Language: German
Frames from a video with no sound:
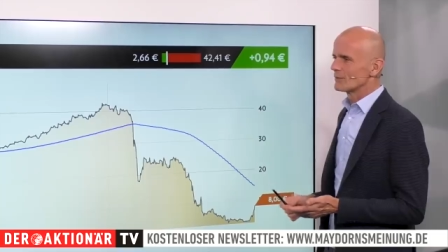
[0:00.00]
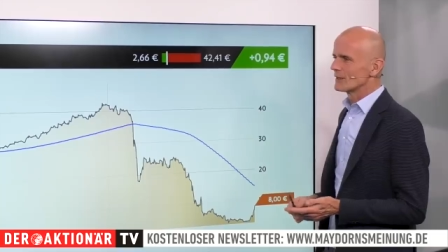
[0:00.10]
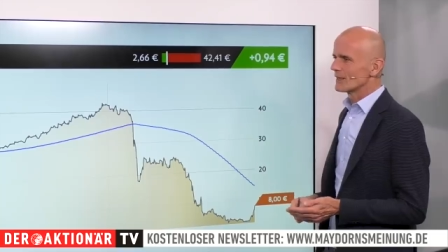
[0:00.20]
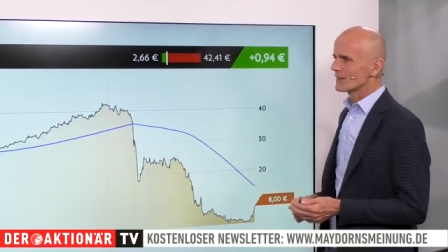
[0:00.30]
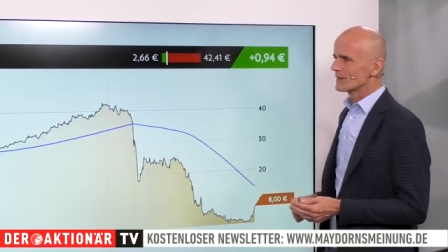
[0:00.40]

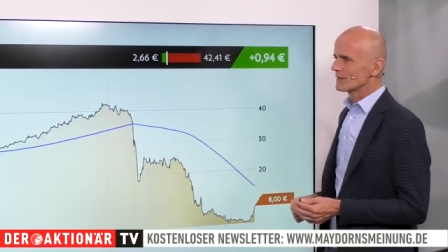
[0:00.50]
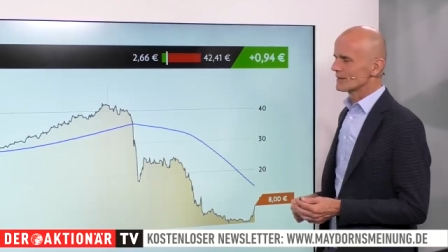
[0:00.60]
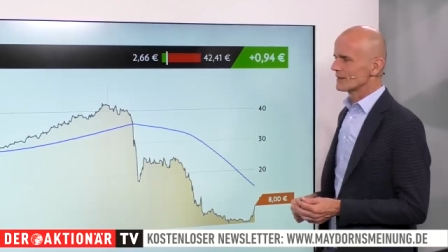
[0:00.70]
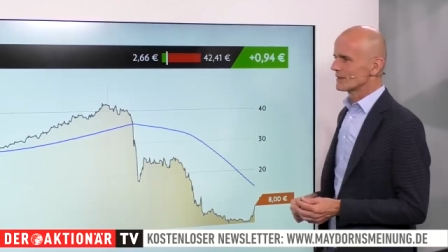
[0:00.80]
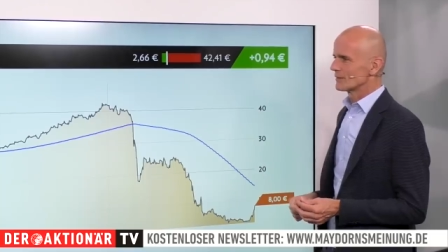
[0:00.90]

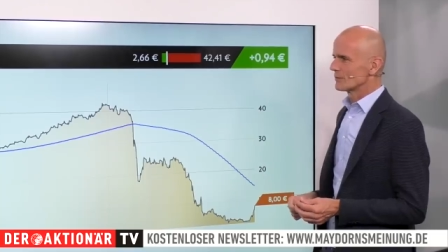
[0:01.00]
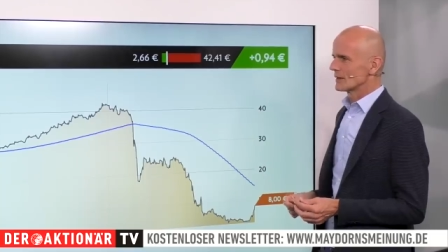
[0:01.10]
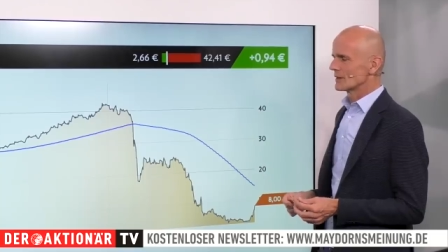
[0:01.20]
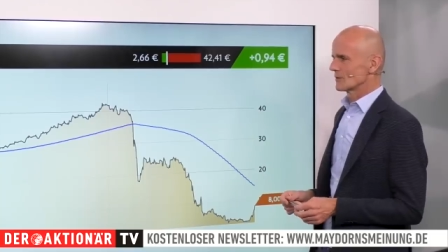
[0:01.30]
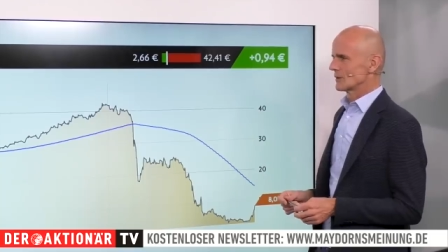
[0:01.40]
Milliarden. Ähm,
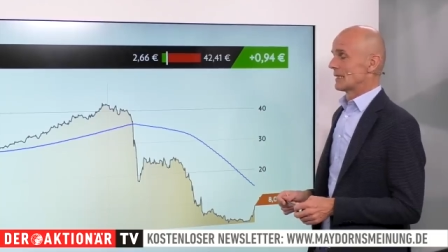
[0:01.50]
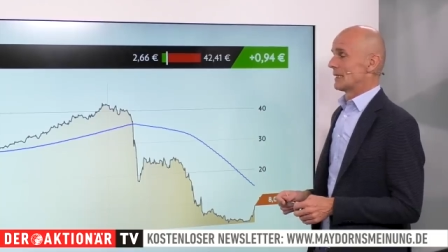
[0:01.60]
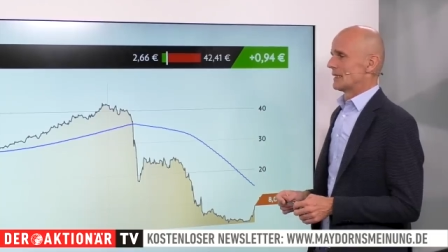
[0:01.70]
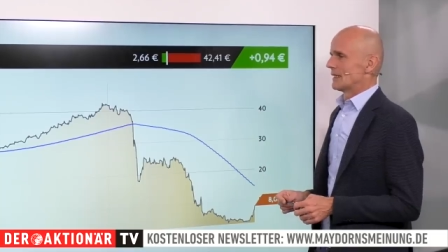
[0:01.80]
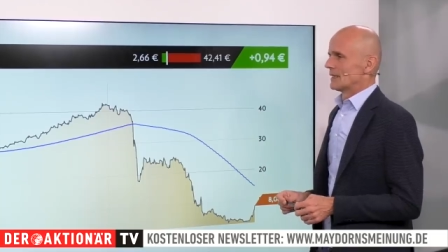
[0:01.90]
also
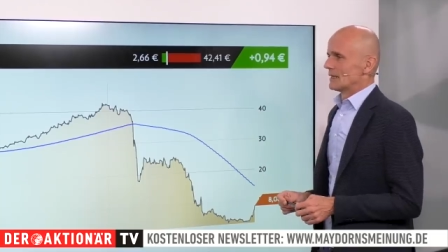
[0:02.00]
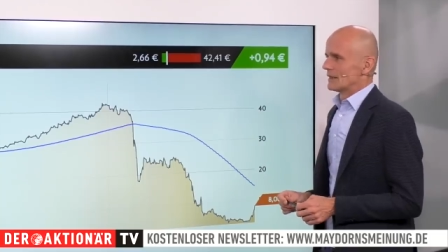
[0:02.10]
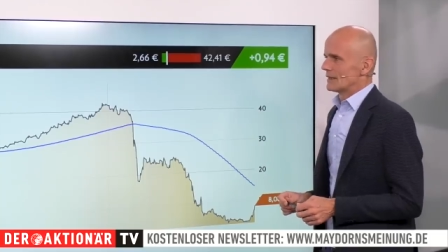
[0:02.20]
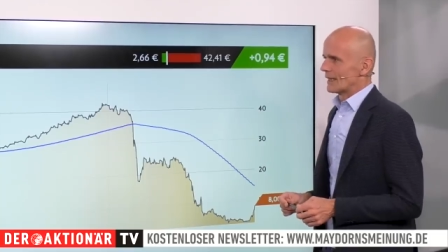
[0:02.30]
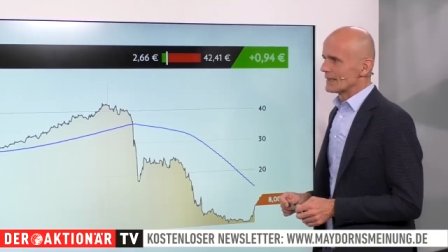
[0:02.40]

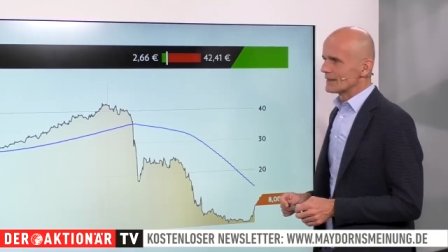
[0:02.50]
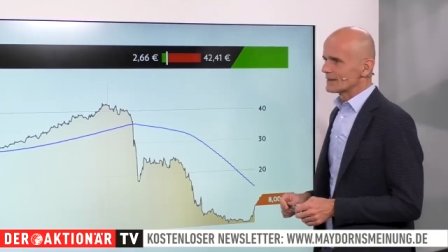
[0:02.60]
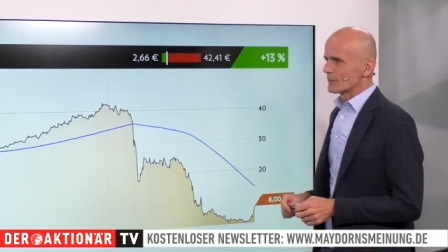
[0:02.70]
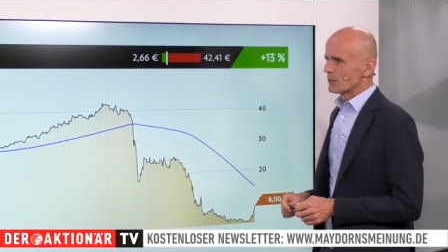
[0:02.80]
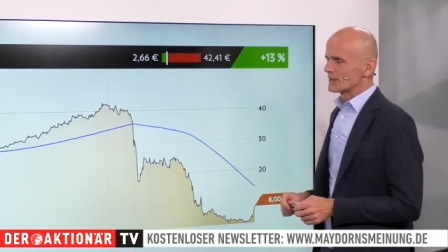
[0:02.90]
eigentlich
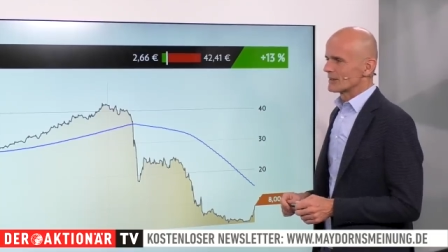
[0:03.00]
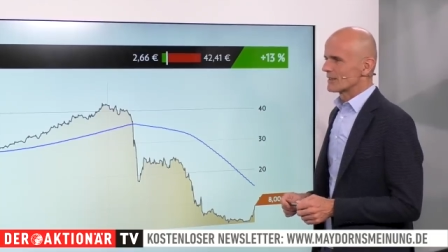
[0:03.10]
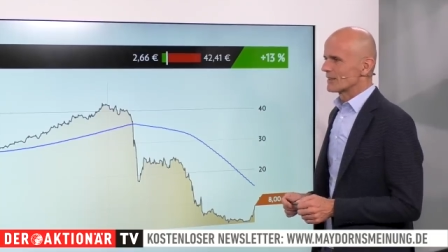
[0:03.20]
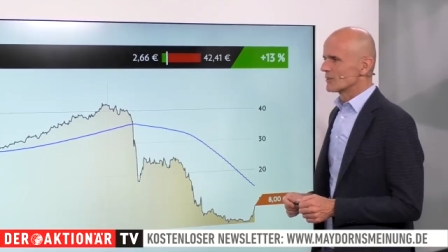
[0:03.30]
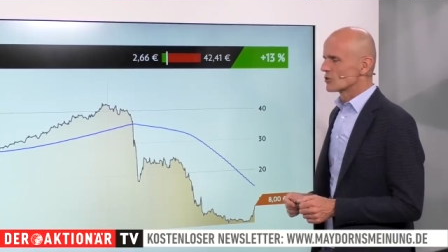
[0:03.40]
ist der
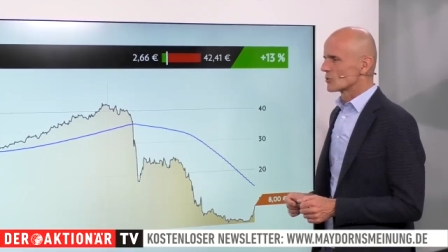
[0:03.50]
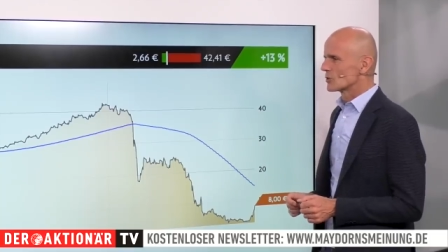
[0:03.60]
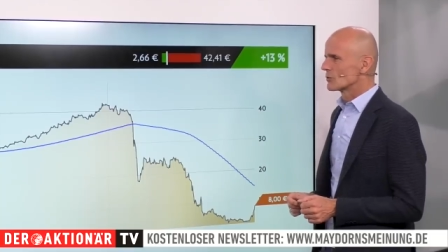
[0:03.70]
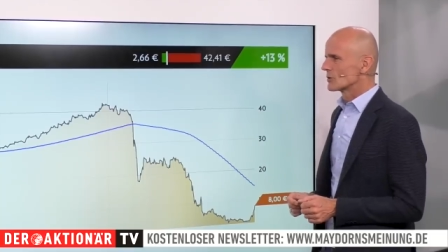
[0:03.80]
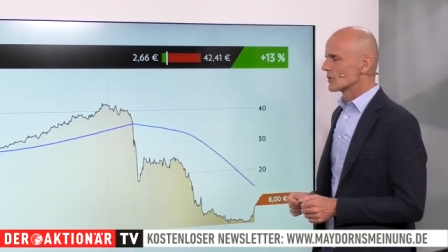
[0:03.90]
Patient klinisch
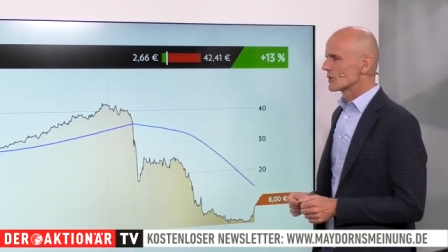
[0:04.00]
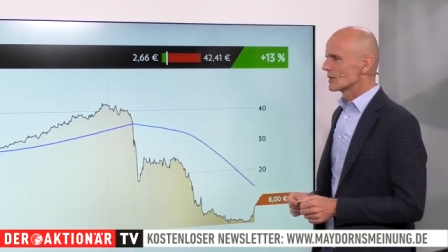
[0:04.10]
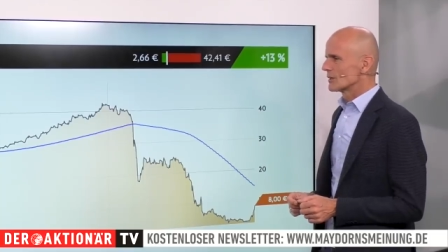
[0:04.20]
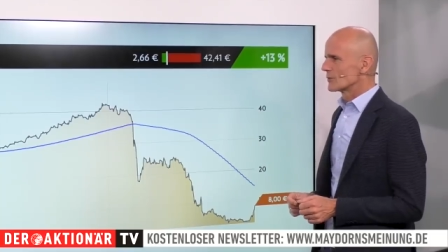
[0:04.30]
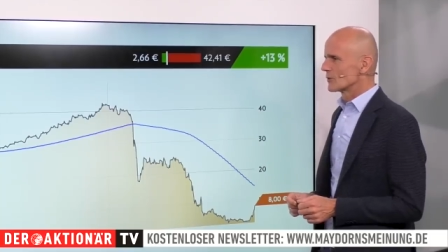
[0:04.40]
tot, wird
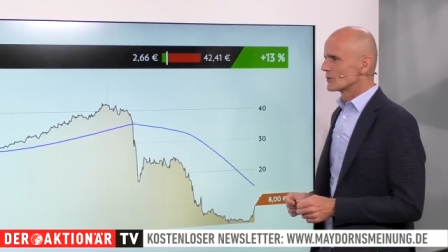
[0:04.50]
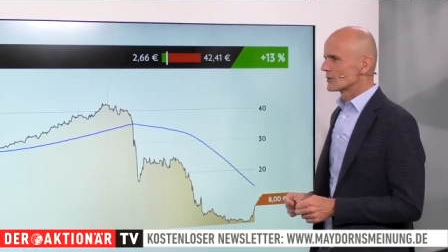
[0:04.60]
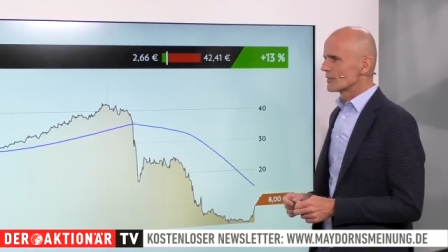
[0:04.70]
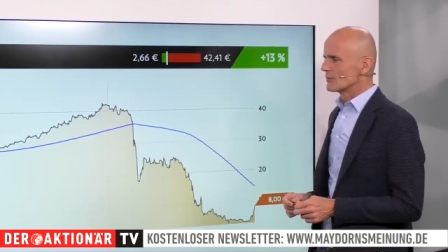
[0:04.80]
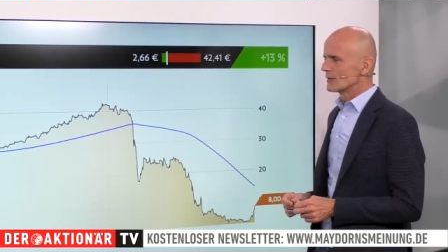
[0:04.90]
noch ähm,
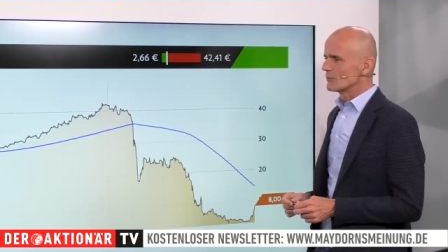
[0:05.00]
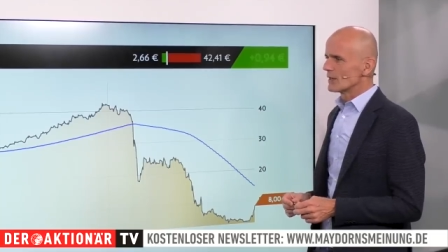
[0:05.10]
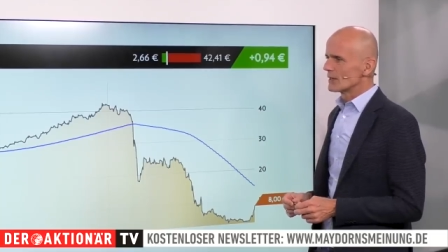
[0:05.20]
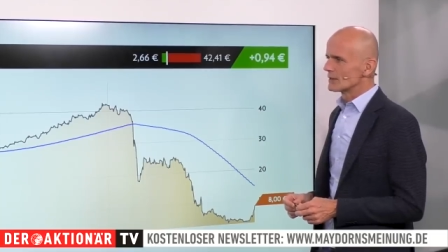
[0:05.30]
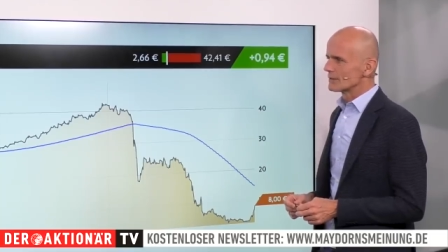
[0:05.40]
künstlich am Leben
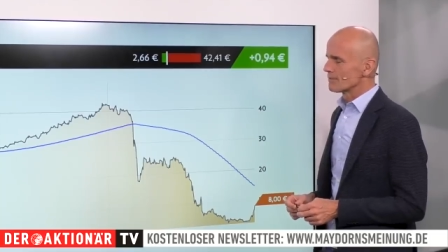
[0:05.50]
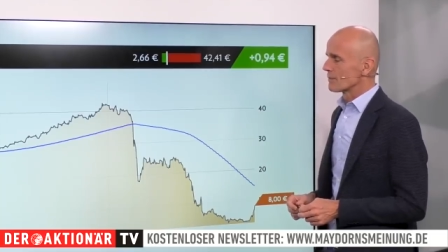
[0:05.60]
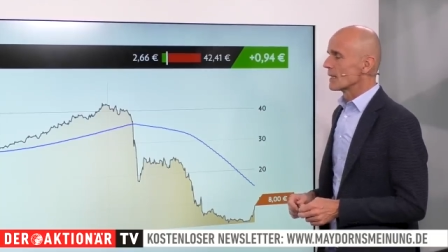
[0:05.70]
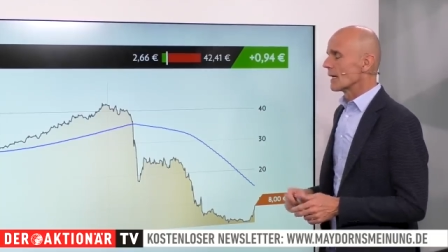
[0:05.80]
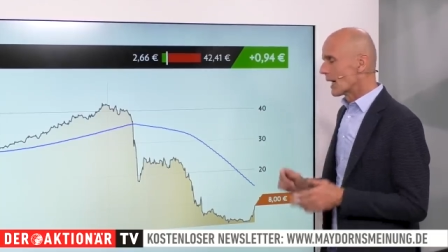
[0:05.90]
erhalten.
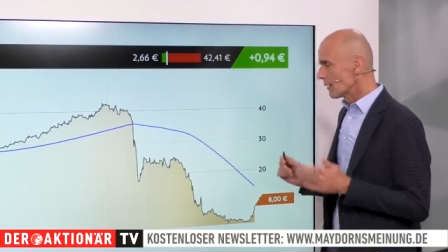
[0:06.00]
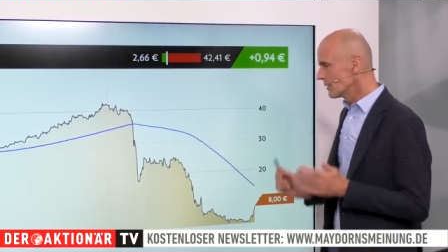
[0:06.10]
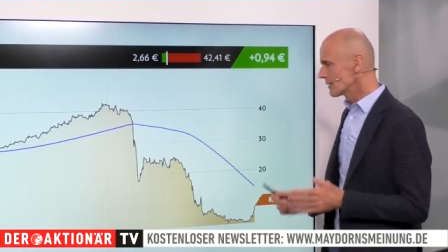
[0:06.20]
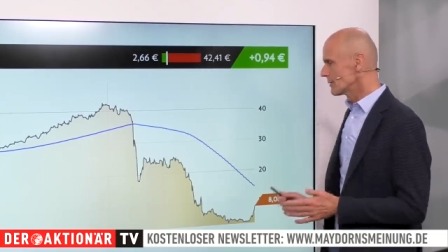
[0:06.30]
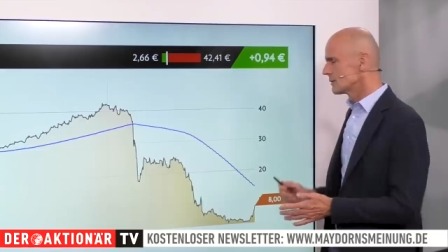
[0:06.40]

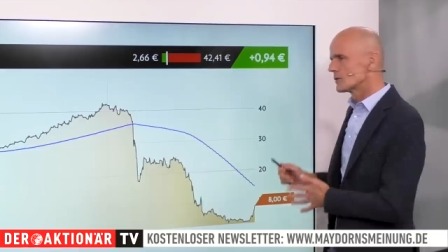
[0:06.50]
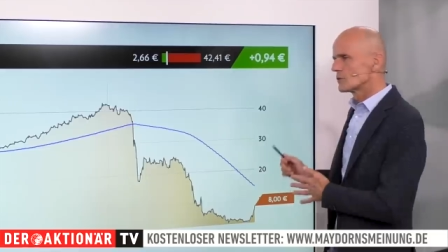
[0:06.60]
Aber das hindert